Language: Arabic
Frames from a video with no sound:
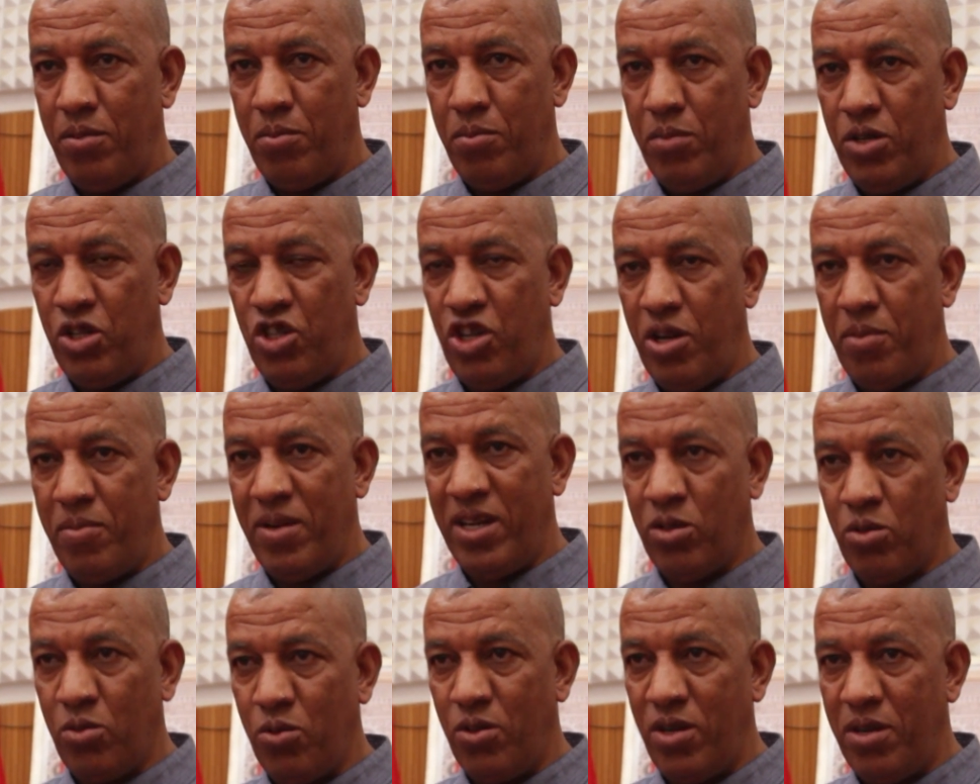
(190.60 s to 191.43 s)

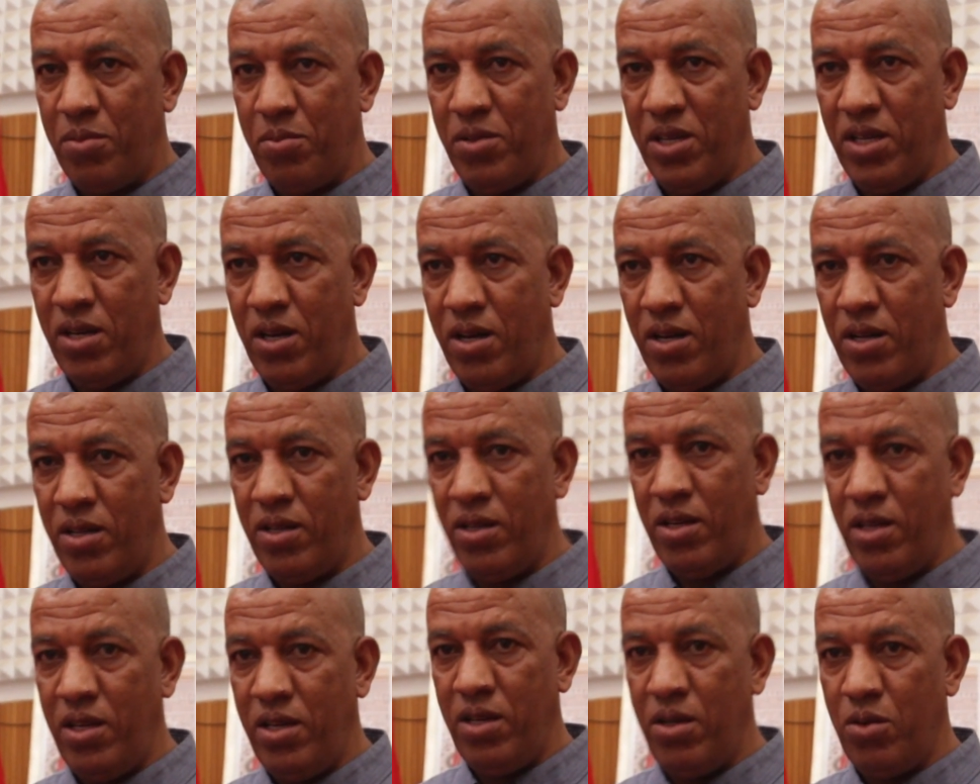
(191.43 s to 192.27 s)
بالجامعه الترابيه
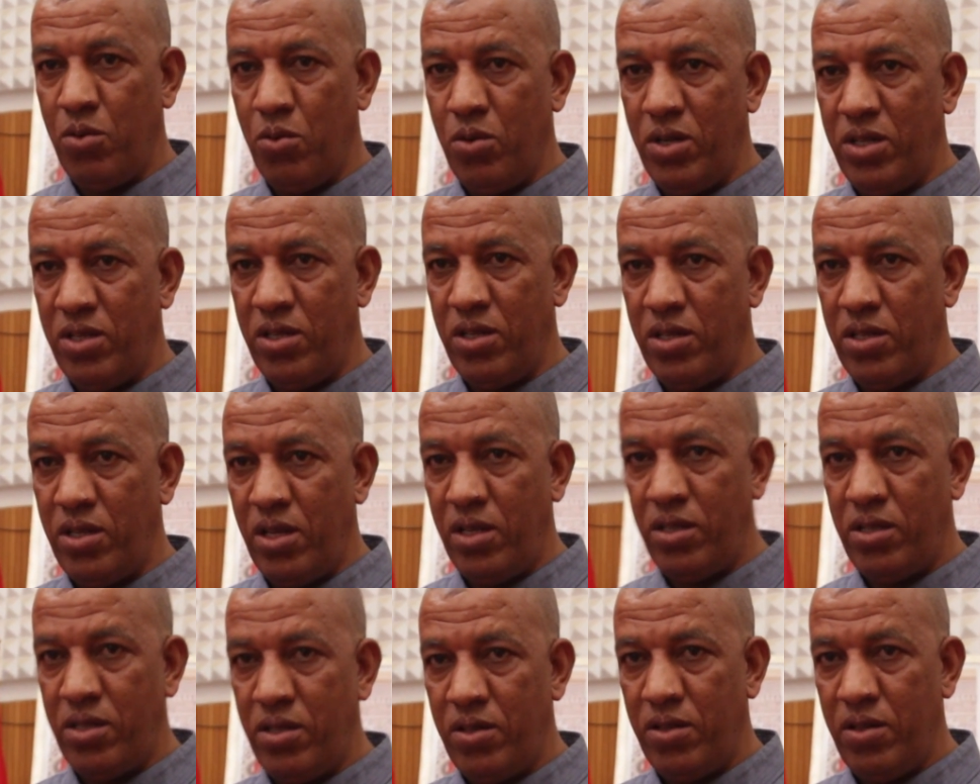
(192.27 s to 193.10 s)

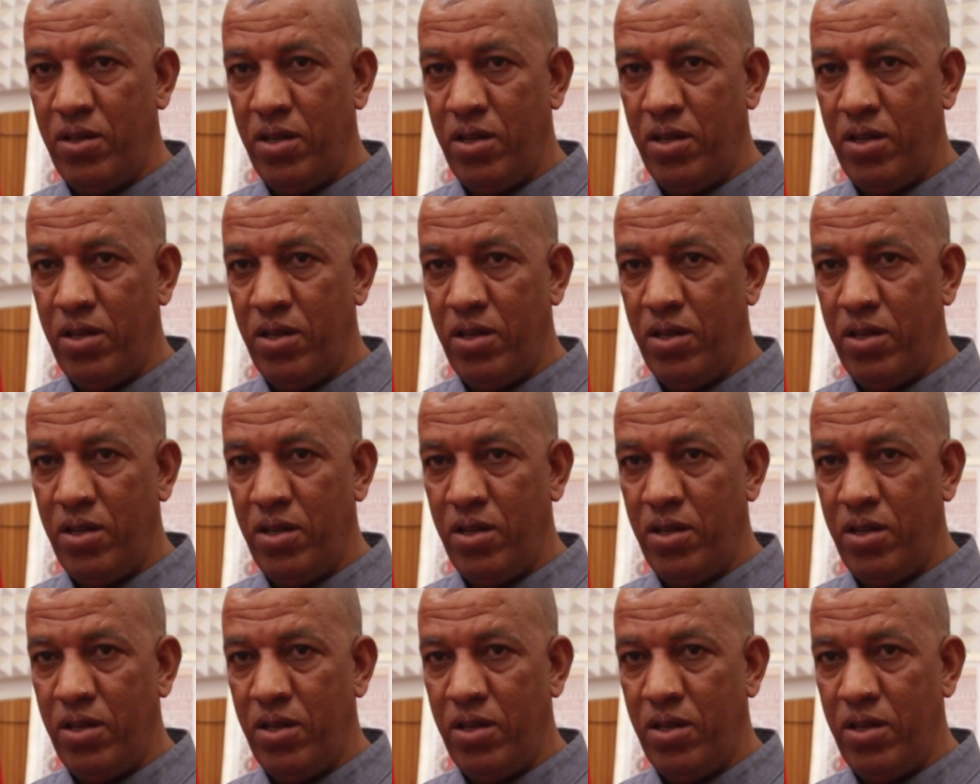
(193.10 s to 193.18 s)
لورزازات